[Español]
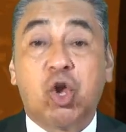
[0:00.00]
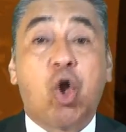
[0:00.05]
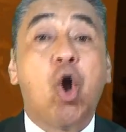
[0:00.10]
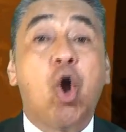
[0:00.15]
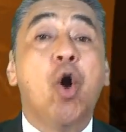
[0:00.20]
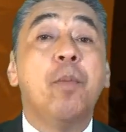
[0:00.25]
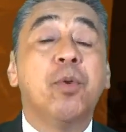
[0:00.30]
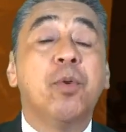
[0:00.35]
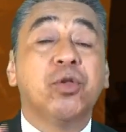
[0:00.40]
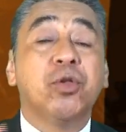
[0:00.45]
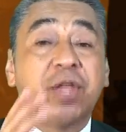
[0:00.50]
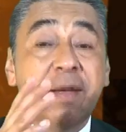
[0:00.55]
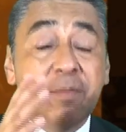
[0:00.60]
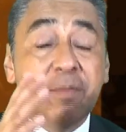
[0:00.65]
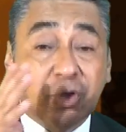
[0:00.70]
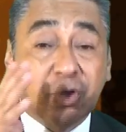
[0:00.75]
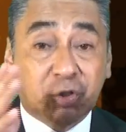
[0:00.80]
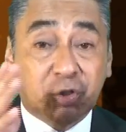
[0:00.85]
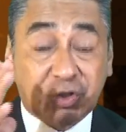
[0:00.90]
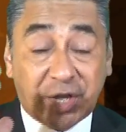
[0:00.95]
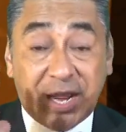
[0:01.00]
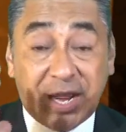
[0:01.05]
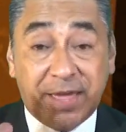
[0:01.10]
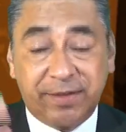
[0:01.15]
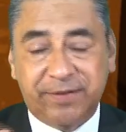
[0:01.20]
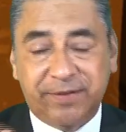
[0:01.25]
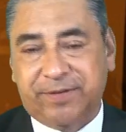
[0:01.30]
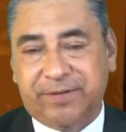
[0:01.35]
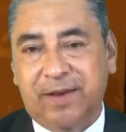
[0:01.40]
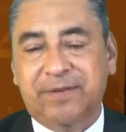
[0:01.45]
como te mostré,
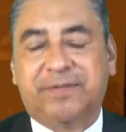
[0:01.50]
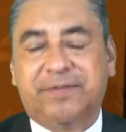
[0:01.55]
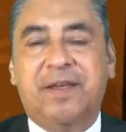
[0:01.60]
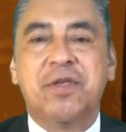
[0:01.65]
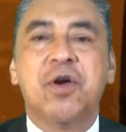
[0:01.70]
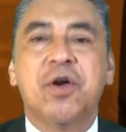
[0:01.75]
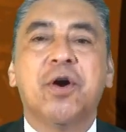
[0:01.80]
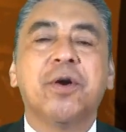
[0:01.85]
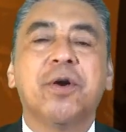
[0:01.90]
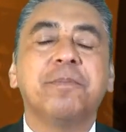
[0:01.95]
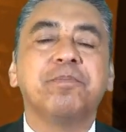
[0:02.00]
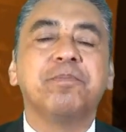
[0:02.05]
dice el Señor.